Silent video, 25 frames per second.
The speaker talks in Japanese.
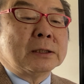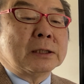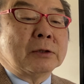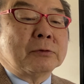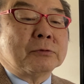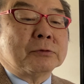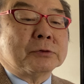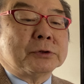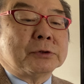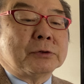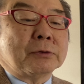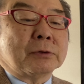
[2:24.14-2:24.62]

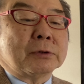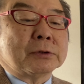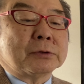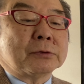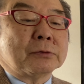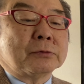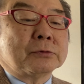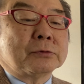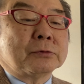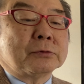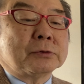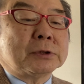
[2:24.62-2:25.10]
他の人が
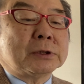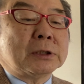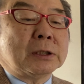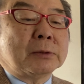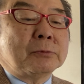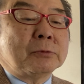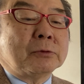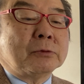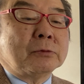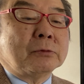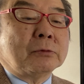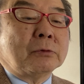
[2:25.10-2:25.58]
想像し
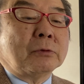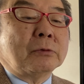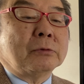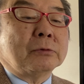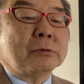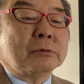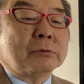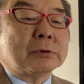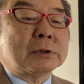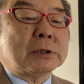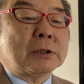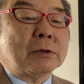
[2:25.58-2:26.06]
たもの
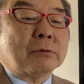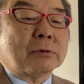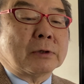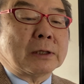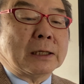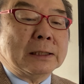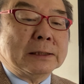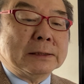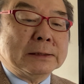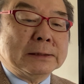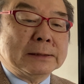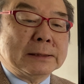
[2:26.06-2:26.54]
の良さを
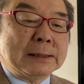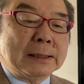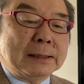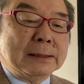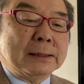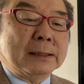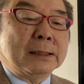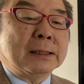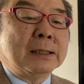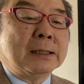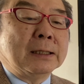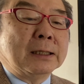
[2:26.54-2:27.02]
感じた
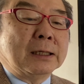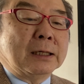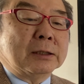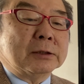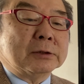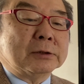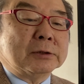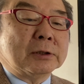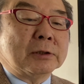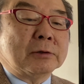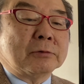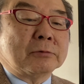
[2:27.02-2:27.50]
り
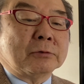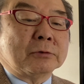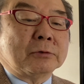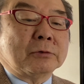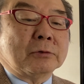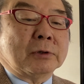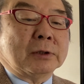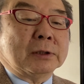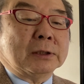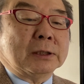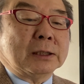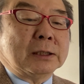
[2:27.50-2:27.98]
味わうこ
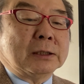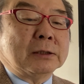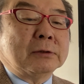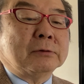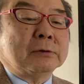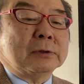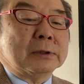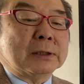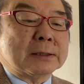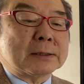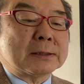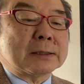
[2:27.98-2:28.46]
とができ
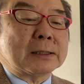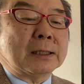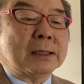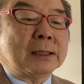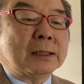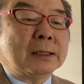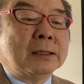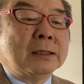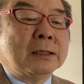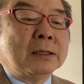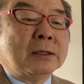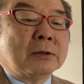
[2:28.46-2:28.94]
るんですか
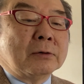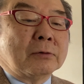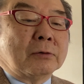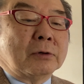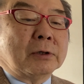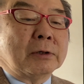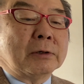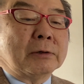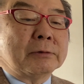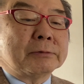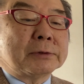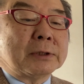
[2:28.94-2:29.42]
ら
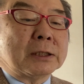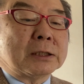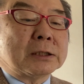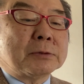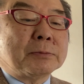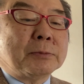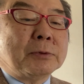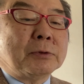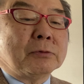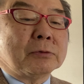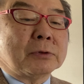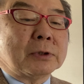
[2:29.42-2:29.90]
これは2
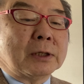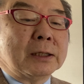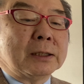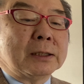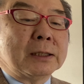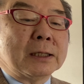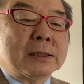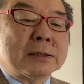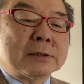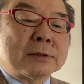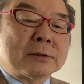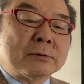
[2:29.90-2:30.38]
つ目の
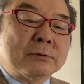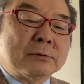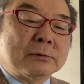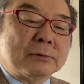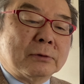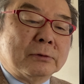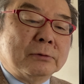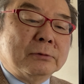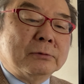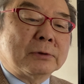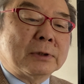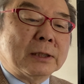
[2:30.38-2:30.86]
体験する
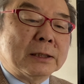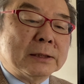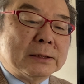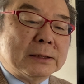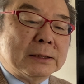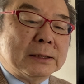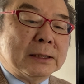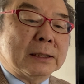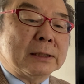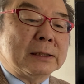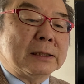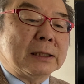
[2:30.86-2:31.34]
という価
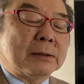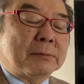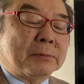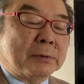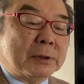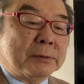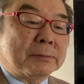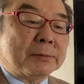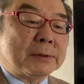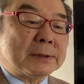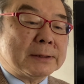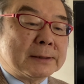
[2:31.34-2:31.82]
値に当ては
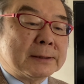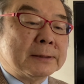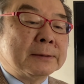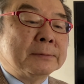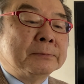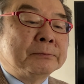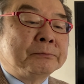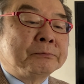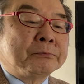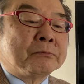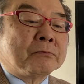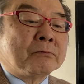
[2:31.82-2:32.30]
まります
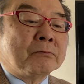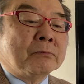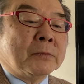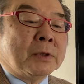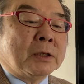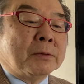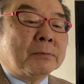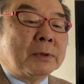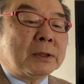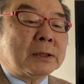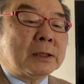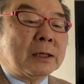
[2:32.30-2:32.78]

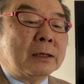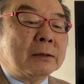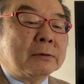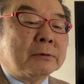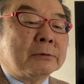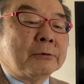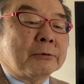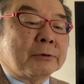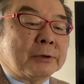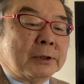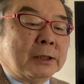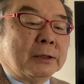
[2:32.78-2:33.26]
またあ
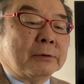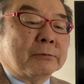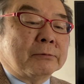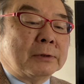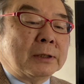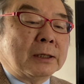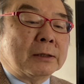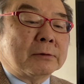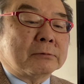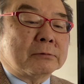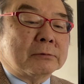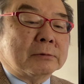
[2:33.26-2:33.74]
る時
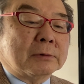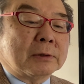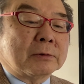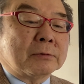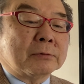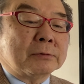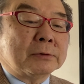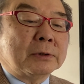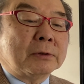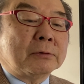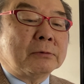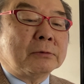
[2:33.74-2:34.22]
フランクルは
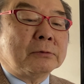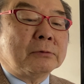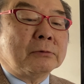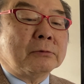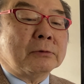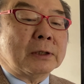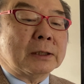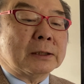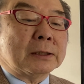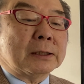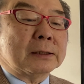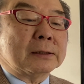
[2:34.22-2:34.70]
こんなこ
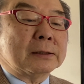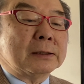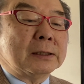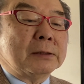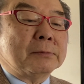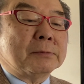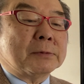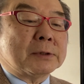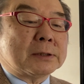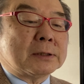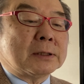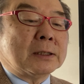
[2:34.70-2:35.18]
とを語っ
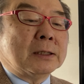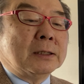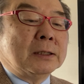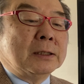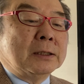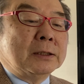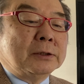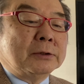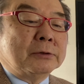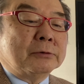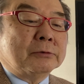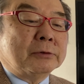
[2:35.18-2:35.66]
ています
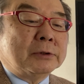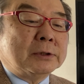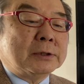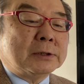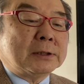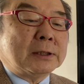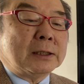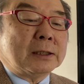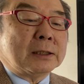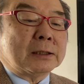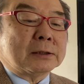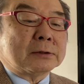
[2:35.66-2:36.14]
入
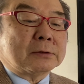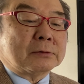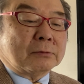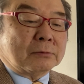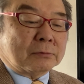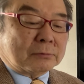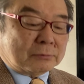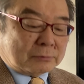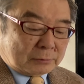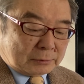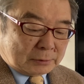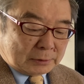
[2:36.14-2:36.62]
院生活
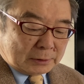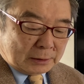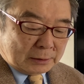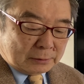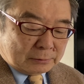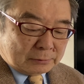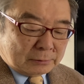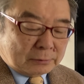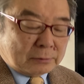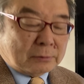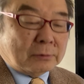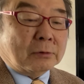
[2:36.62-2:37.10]
を送って
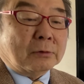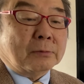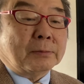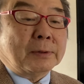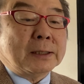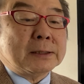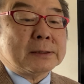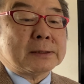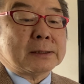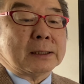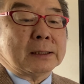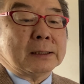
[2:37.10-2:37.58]
いるお
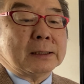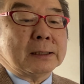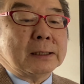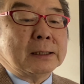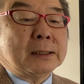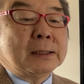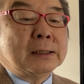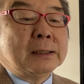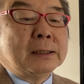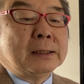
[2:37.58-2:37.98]
ばあさんが